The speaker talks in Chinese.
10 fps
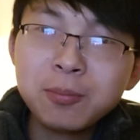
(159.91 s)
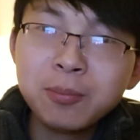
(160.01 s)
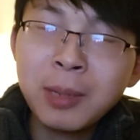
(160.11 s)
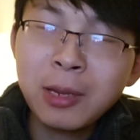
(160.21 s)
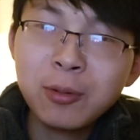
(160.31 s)

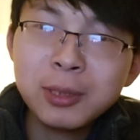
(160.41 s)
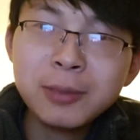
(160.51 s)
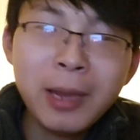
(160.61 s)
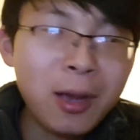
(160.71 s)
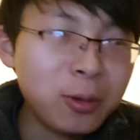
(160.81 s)
美国
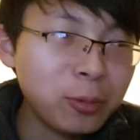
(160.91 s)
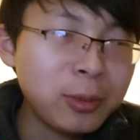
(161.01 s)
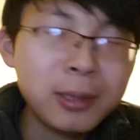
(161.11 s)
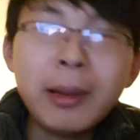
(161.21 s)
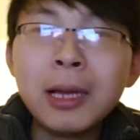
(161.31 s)
这边好
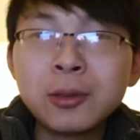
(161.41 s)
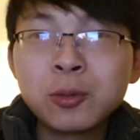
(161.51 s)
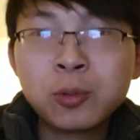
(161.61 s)
多人嘛，